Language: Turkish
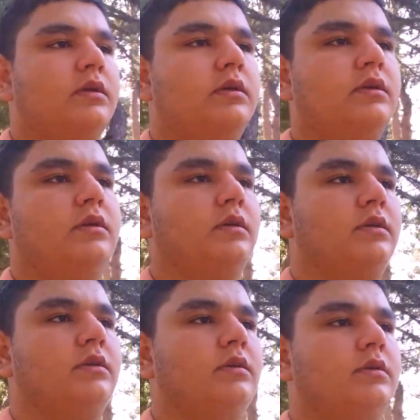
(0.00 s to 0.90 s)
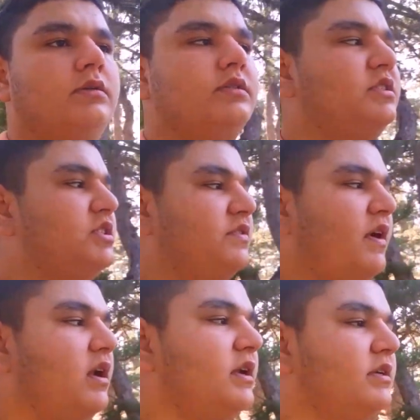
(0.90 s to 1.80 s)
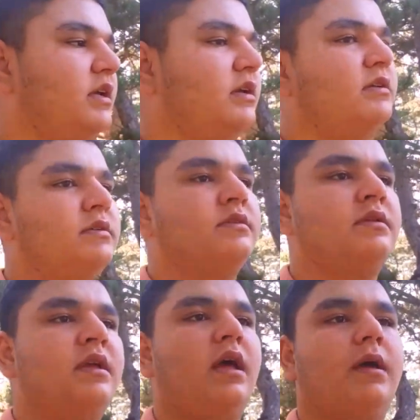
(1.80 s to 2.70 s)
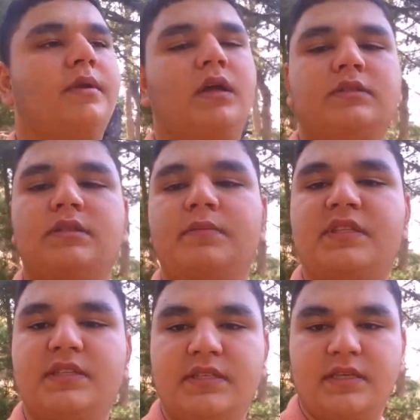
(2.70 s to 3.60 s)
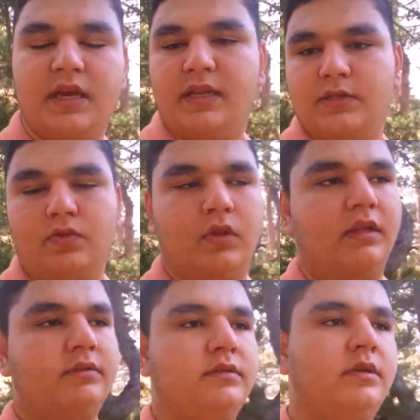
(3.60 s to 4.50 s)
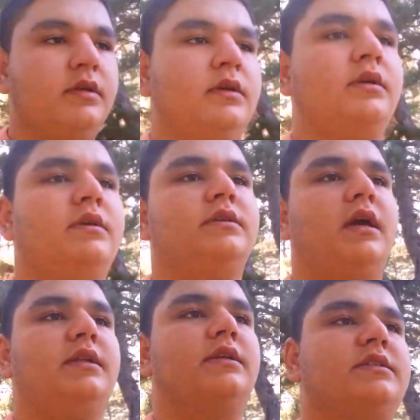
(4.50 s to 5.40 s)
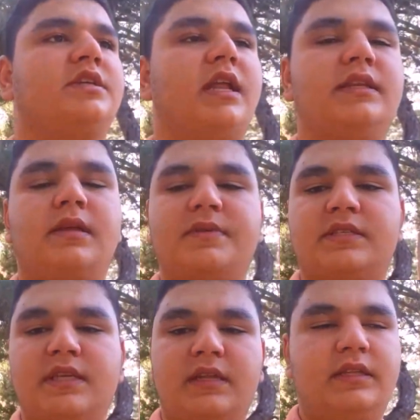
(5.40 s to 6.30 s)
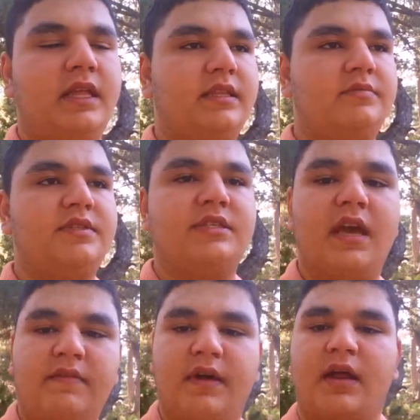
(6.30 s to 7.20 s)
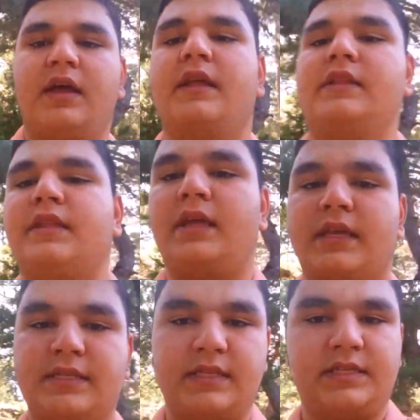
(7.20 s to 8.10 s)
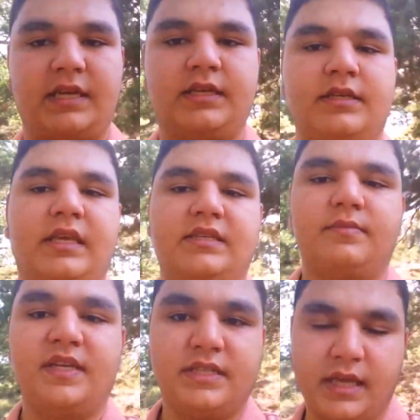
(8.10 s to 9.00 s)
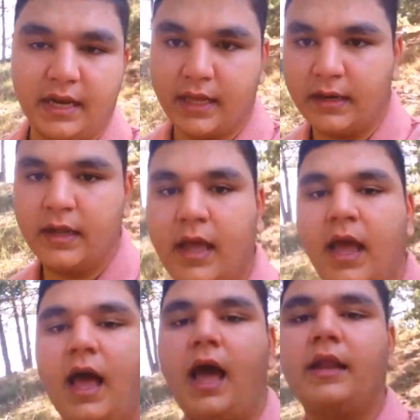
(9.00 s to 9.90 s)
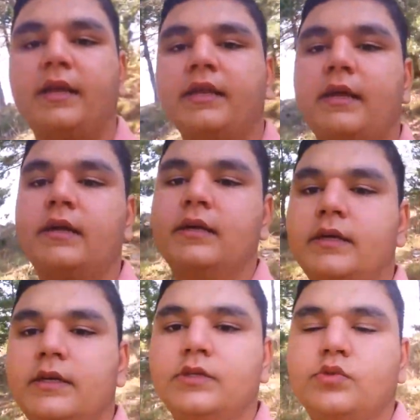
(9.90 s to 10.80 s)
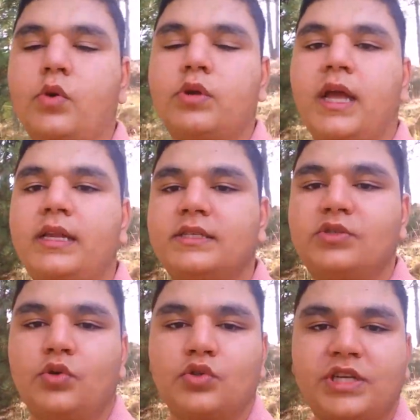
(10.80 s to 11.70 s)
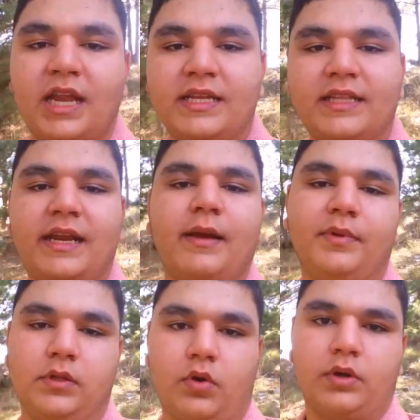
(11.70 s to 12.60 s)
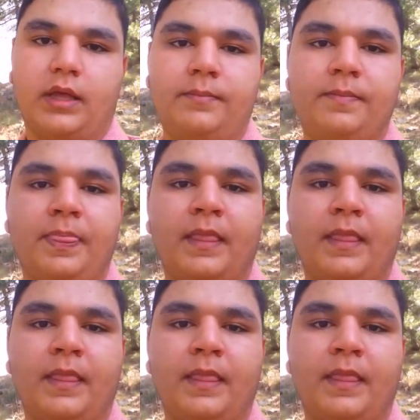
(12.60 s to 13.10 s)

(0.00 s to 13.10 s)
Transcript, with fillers: e, civarlarında hemen altında Mitis'in yaylası olan yani Şenlik Tepesi dediğimiz yer var ayrıyetten gezilecek. Gezilmesi gereken. Her yer e, Zorkun Yaylası çocuk şenlikleri yapılır orada.